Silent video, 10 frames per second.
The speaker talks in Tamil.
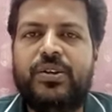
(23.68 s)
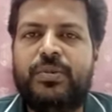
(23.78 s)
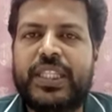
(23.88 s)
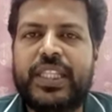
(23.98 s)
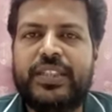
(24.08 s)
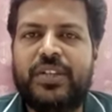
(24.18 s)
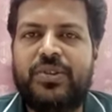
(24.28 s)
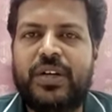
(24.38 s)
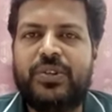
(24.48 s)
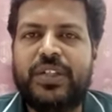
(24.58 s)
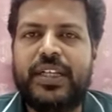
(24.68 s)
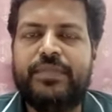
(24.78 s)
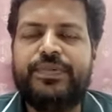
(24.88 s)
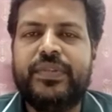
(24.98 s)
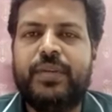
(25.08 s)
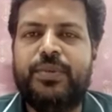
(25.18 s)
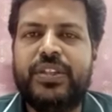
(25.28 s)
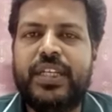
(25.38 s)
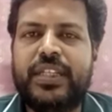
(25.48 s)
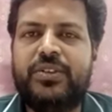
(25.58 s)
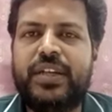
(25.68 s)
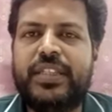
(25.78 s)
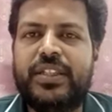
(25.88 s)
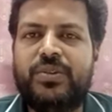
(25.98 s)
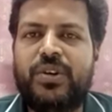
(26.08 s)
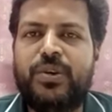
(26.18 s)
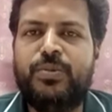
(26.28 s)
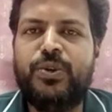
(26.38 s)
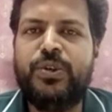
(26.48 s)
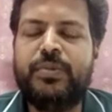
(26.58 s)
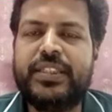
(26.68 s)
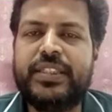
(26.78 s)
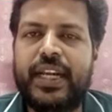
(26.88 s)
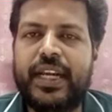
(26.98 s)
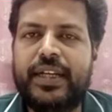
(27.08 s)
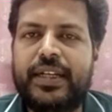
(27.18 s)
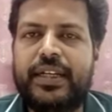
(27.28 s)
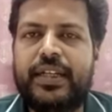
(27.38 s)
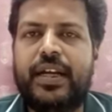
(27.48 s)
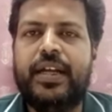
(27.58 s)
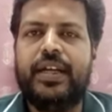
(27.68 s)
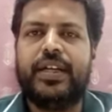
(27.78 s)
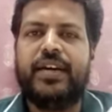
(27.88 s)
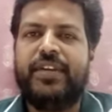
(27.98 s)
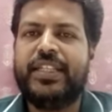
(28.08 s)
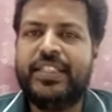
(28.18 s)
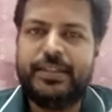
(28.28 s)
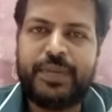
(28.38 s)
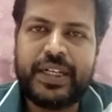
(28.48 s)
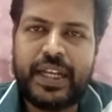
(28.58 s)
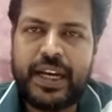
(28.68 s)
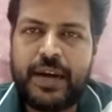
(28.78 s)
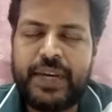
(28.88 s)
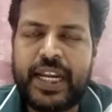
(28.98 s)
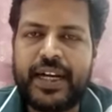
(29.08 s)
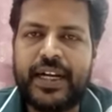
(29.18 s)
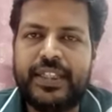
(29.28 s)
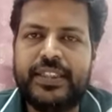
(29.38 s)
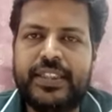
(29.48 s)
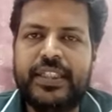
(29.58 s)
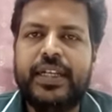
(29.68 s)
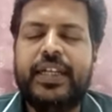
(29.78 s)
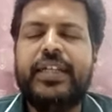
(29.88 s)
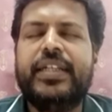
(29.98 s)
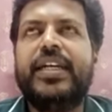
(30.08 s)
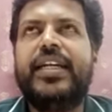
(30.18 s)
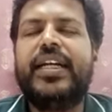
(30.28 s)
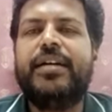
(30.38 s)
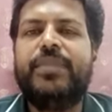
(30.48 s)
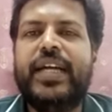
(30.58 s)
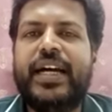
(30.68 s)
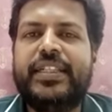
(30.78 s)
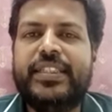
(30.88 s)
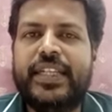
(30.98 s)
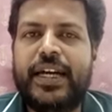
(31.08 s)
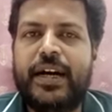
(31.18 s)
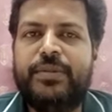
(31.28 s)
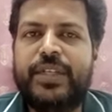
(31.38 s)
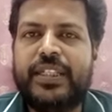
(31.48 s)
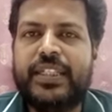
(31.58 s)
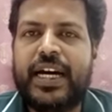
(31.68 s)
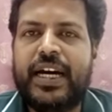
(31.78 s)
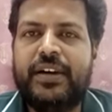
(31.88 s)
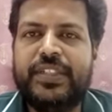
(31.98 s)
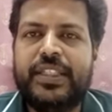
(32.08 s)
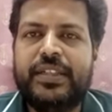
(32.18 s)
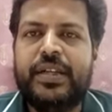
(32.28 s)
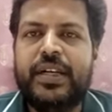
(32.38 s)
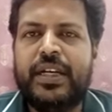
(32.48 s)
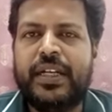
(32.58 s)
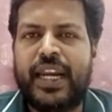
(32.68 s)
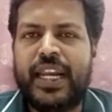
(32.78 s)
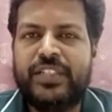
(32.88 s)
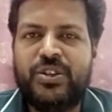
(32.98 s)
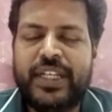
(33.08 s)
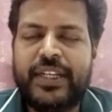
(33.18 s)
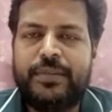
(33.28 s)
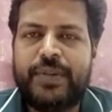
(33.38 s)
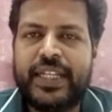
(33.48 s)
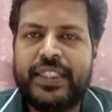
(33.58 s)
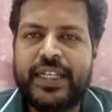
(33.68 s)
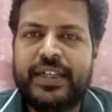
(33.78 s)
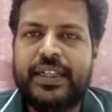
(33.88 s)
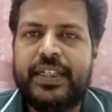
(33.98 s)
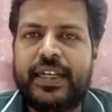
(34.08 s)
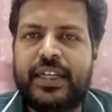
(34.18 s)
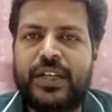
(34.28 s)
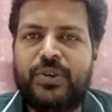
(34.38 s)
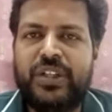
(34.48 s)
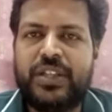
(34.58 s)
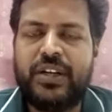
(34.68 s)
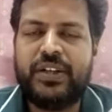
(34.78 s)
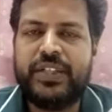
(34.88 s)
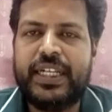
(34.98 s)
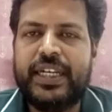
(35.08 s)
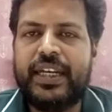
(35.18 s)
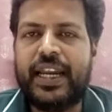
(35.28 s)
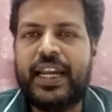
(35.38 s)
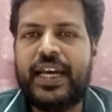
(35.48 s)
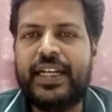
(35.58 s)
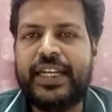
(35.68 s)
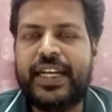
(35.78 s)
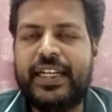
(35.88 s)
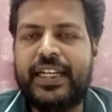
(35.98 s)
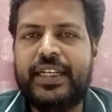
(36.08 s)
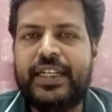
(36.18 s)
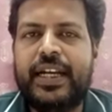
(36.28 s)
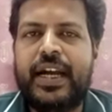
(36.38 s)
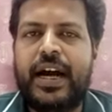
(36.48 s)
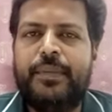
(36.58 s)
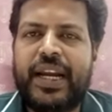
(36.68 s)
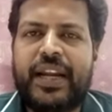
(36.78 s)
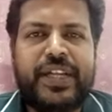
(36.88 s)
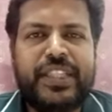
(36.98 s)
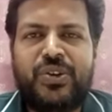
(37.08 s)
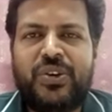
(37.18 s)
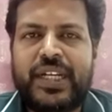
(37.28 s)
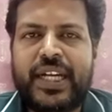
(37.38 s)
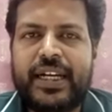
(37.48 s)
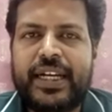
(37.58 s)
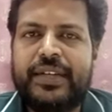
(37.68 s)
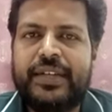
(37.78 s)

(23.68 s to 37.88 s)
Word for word: ஒரு பத்து லட்ச ரூபா கொடுக்குறேன் மொத்தம் இருபது லட்ச ரூபா ஒரு மூணு மாசத்துல நான் வேலை செஞ்ச பணம் எல்லாமே லாக் ஆயிடுச்சு என்னடா இப்படி ஆயிடுச்சு அப்படின்னு நான் வந்து எல்லா ஜோதிடரையும் பார்த்தேன் இந்த குறி சொல்றவங்க எல்லார்ட்டையும் கேட்டேன் அப்ப எல்லாம் வந்துரும்னாங்க